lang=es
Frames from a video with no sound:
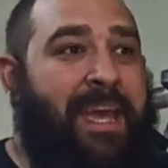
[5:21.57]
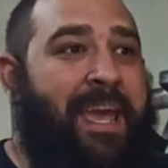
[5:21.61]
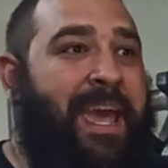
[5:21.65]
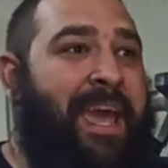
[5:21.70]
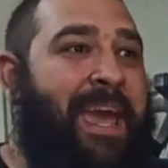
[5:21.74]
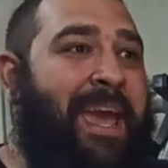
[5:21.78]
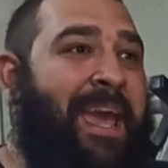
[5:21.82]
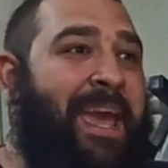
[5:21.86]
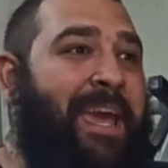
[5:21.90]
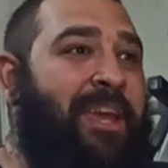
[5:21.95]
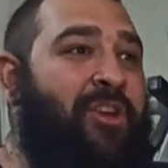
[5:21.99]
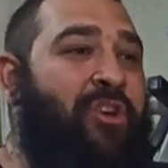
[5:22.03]

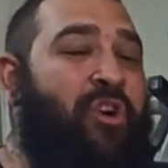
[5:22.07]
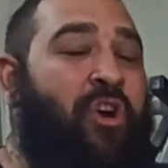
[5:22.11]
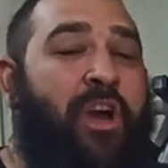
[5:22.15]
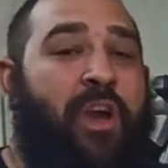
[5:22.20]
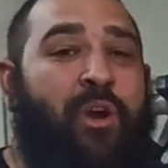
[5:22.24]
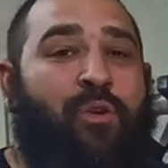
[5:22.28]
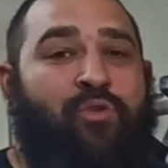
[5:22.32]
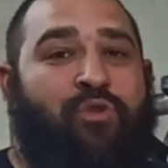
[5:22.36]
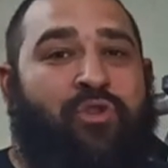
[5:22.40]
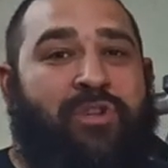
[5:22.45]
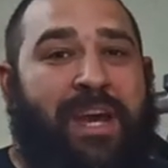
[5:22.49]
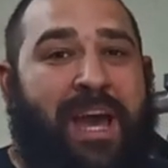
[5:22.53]
Eh, yo he
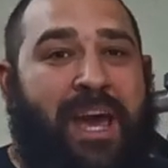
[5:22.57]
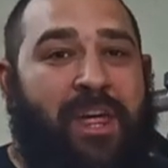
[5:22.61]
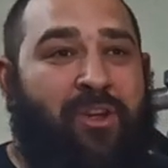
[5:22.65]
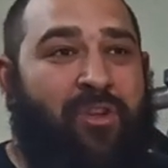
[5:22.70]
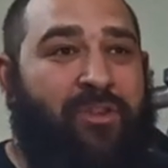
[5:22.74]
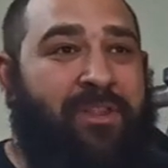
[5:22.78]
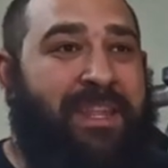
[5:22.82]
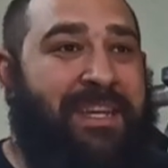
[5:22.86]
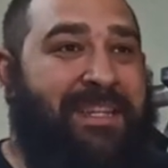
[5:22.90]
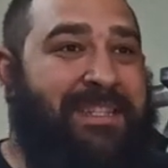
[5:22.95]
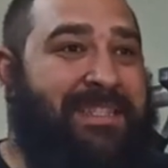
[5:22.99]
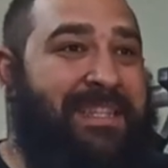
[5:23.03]
usado
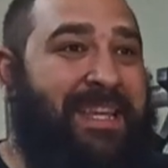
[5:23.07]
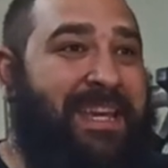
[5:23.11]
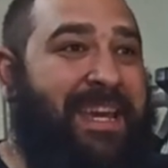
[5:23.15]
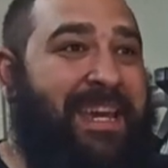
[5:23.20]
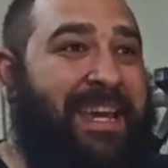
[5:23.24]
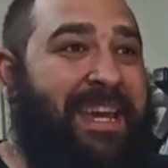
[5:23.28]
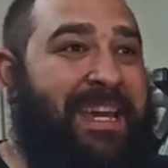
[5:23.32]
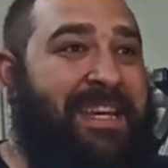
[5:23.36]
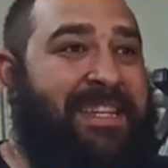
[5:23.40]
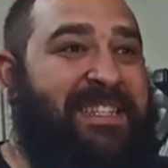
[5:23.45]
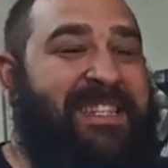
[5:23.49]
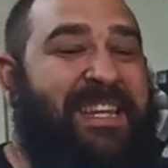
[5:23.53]

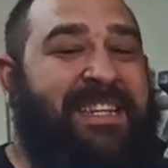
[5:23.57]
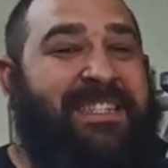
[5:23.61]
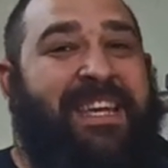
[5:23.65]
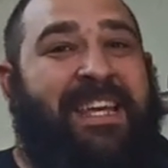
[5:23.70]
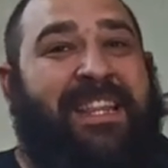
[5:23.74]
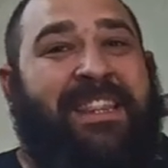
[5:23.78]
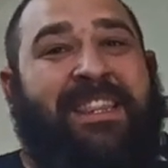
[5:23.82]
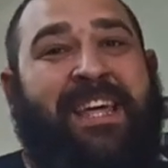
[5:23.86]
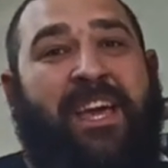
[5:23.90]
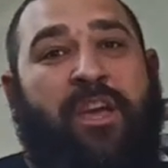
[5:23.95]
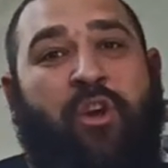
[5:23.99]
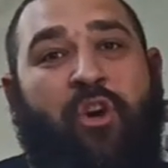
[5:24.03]
desde
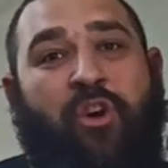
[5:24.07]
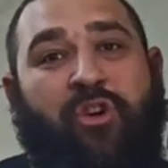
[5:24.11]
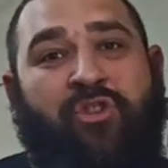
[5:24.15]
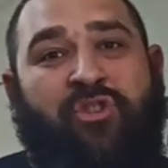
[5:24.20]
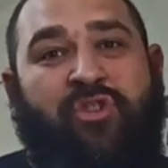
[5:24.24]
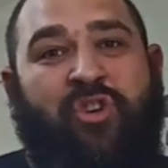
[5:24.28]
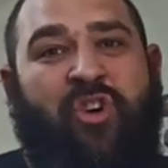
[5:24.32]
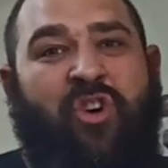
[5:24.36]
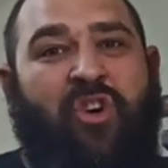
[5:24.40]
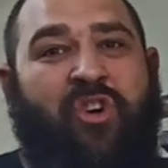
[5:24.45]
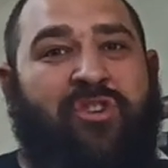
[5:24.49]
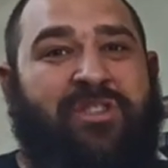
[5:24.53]

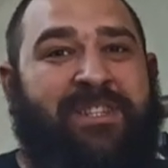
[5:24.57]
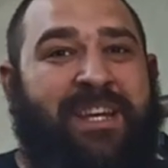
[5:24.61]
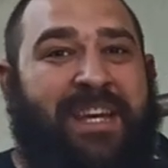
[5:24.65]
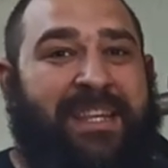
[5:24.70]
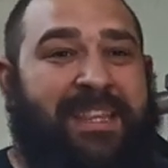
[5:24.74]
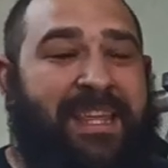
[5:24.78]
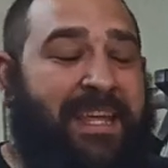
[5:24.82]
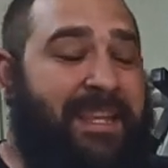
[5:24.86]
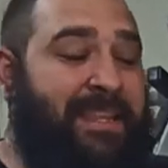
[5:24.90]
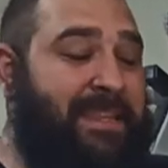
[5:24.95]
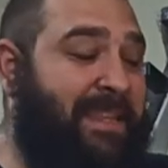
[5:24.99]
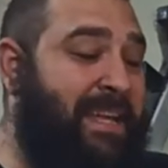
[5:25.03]
68,
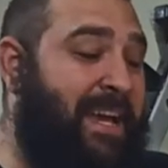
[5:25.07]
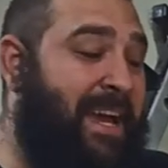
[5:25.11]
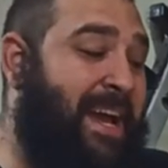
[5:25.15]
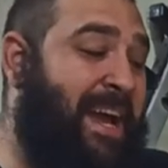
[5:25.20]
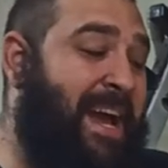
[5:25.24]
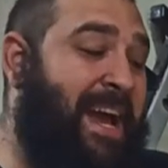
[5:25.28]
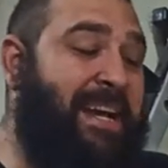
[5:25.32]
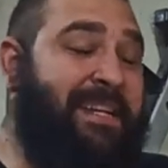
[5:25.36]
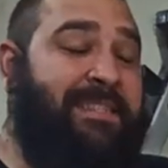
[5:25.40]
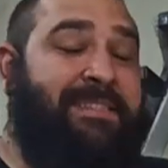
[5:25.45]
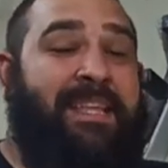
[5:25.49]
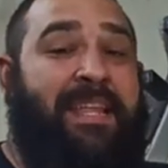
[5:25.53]

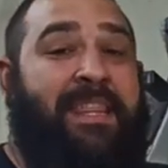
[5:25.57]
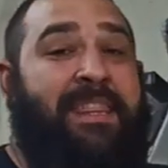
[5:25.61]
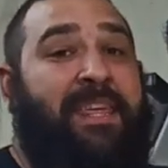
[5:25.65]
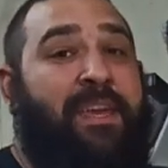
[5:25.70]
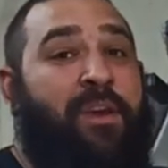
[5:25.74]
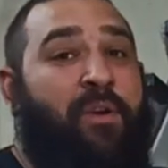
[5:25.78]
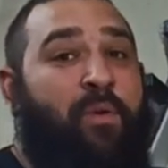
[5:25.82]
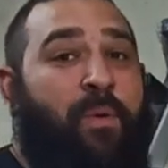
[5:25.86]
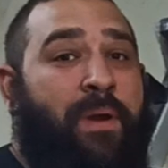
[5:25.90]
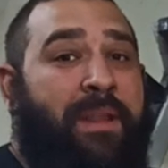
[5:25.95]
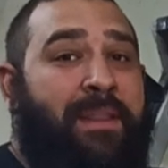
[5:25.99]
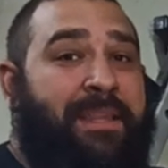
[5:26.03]
70 hasta
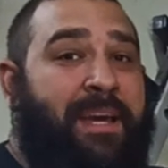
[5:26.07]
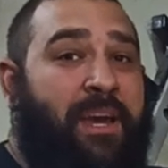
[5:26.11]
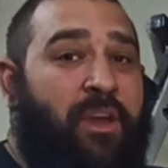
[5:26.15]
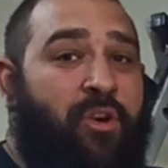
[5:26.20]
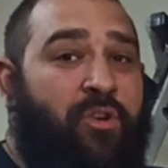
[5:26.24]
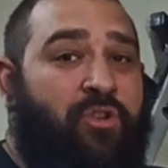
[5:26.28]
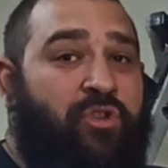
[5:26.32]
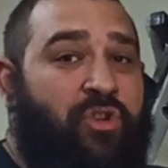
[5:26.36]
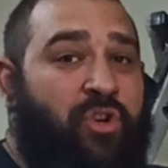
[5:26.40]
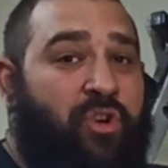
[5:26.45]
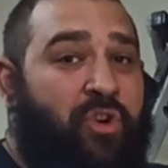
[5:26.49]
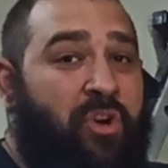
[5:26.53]

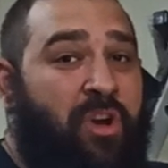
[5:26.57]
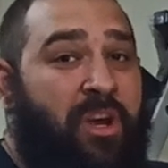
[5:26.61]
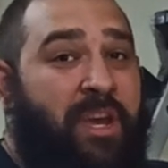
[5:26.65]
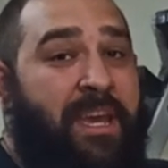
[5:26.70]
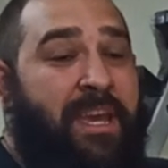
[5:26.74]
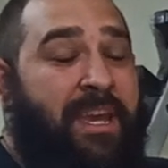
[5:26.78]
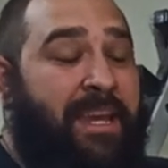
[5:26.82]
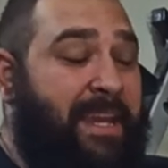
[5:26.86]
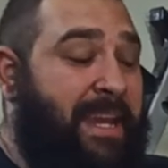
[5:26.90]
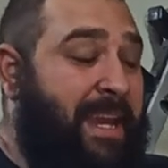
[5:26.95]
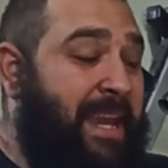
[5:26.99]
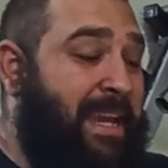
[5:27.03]
58,
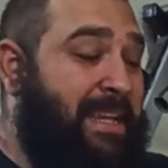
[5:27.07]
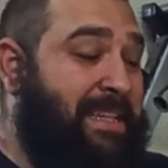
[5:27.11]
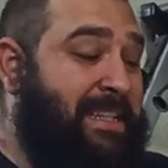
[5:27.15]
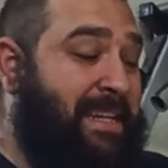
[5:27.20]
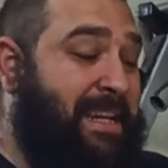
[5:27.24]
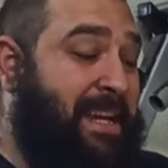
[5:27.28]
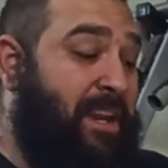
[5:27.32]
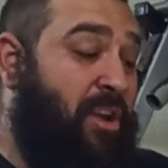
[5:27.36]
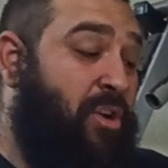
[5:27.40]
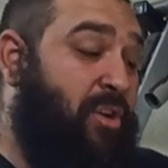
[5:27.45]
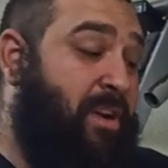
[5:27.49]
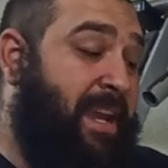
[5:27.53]
que es,
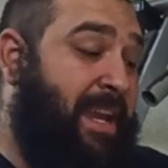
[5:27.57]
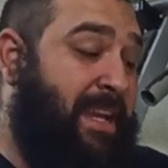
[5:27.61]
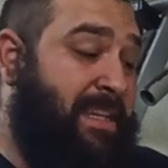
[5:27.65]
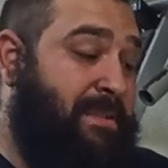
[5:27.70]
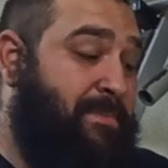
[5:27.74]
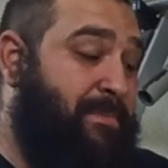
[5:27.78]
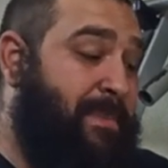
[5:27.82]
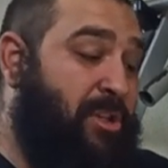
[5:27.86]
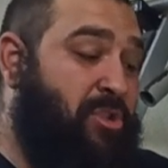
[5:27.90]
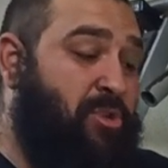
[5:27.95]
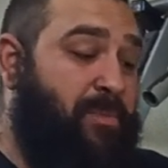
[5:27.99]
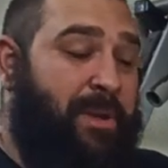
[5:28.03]
creo que es
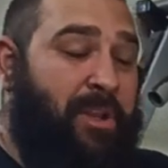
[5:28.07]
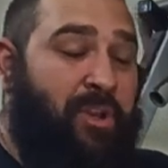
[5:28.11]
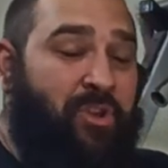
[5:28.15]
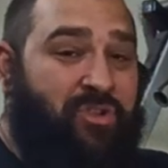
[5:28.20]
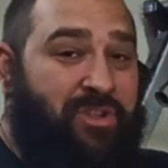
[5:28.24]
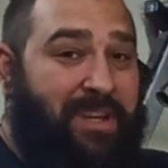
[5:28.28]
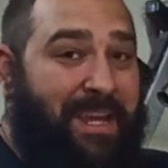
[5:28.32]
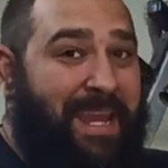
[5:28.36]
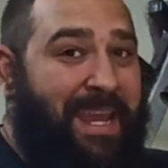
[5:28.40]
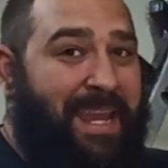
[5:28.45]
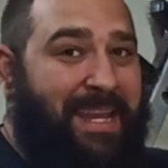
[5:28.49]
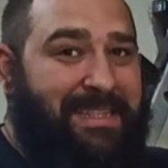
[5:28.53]
más o
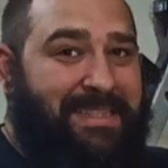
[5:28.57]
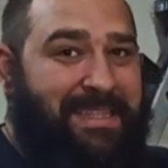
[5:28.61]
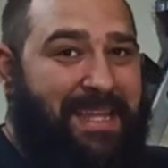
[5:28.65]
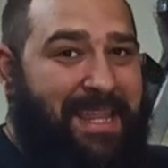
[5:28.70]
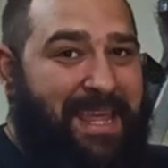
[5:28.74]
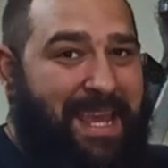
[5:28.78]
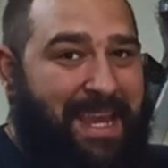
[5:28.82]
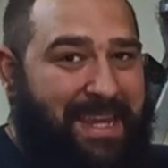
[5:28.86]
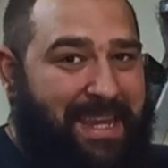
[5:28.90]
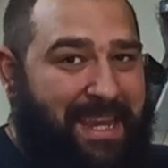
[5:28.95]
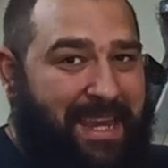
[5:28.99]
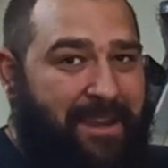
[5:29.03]
menos esta
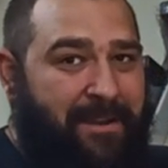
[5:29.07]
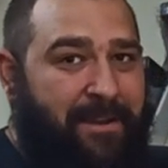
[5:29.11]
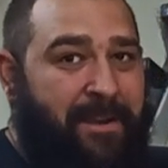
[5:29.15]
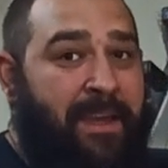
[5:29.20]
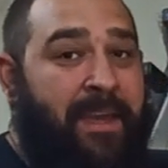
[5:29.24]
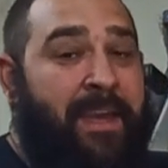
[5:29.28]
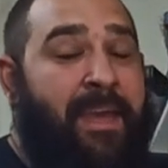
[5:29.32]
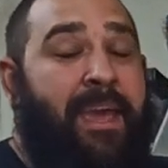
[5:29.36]
de aquí.